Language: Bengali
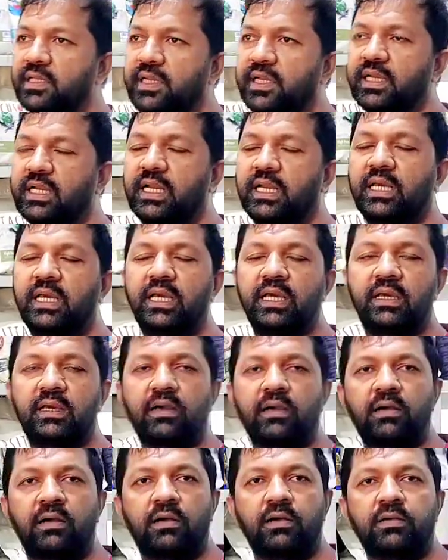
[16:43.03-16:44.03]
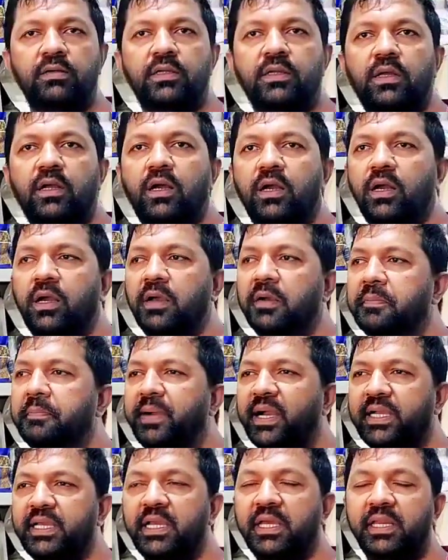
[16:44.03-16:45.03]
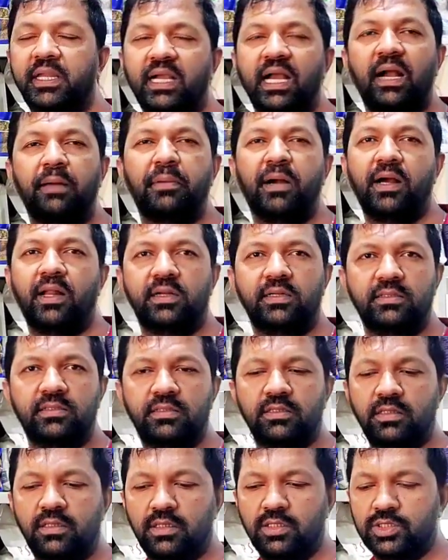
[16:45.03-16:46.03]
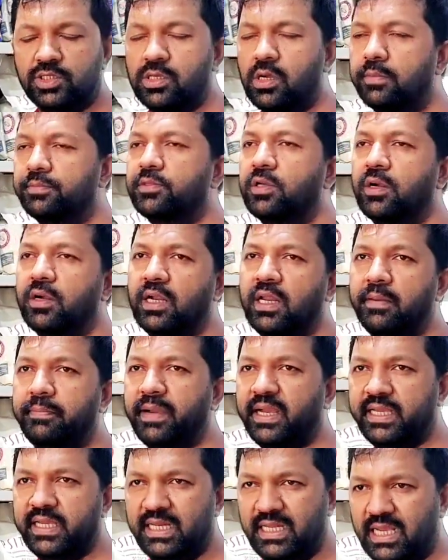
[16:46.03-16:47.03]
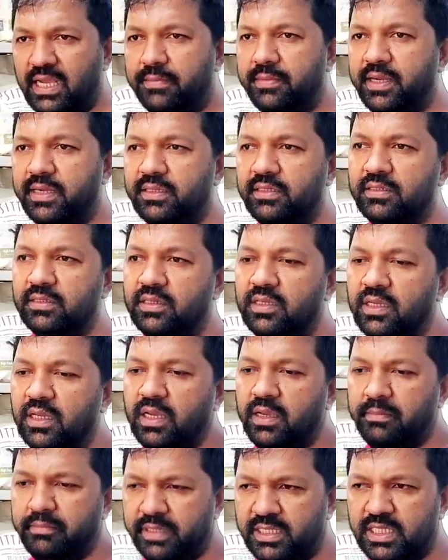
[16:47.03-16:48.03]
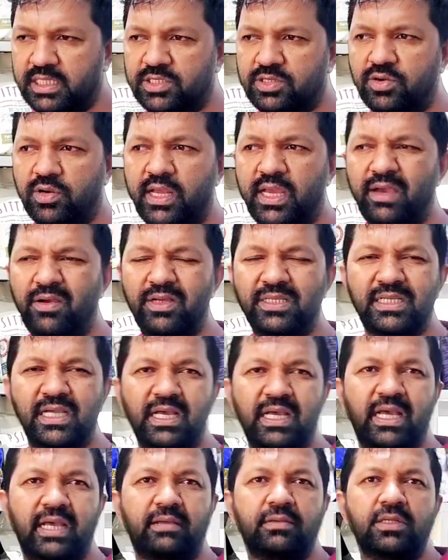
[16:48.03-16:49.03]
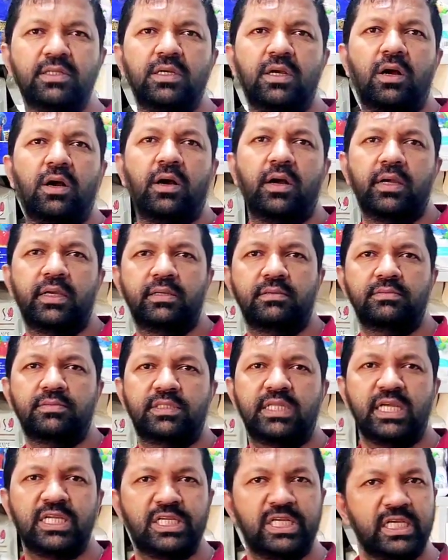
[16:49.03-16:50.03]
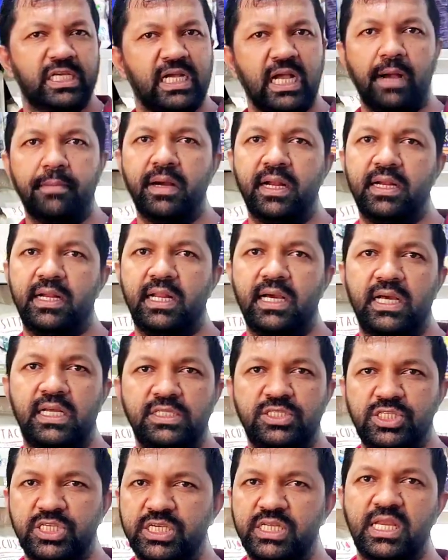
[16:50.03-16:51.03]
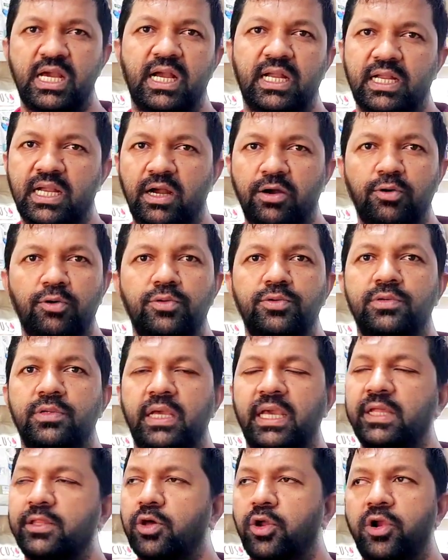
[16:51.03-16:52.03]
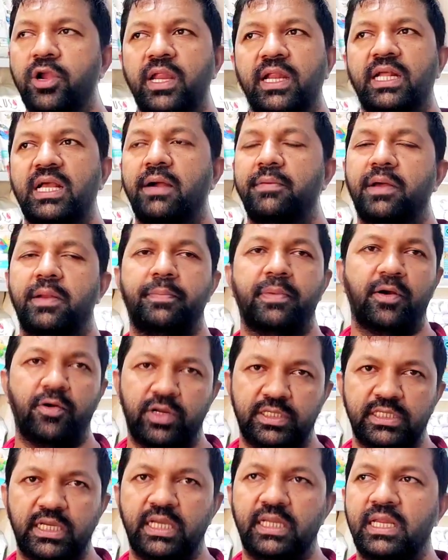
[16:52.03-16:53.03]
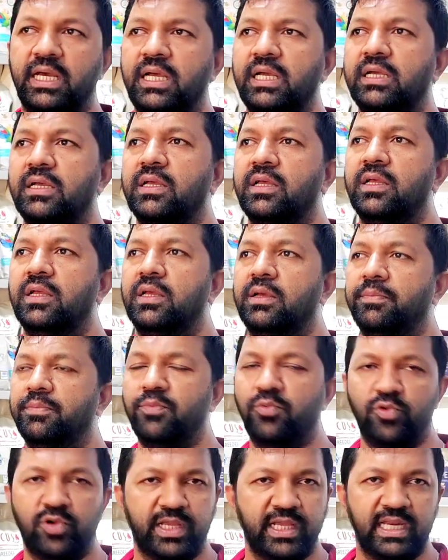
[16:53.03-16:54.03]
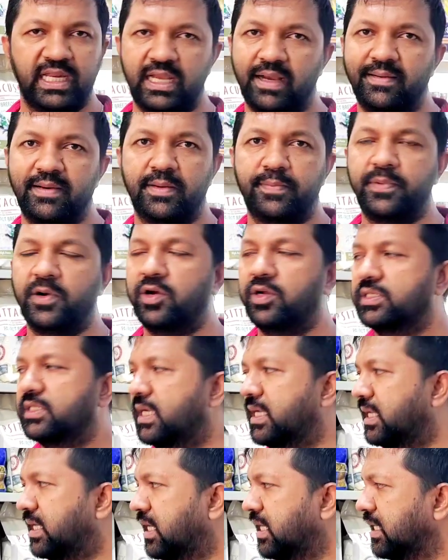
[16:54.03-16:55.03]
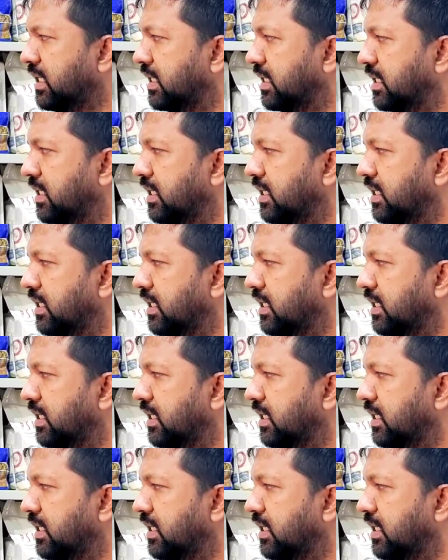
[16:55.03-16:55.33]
আমাদের এখানে পাখির খাবার সব ধরনের পাখির খাবার বিশেষ করে ওই যে ওই দেশি খাবার না চীনা টাউন এ ধরনের খাবার পাওয়া যায় না মুরগির খাবার পাওয়া যায় না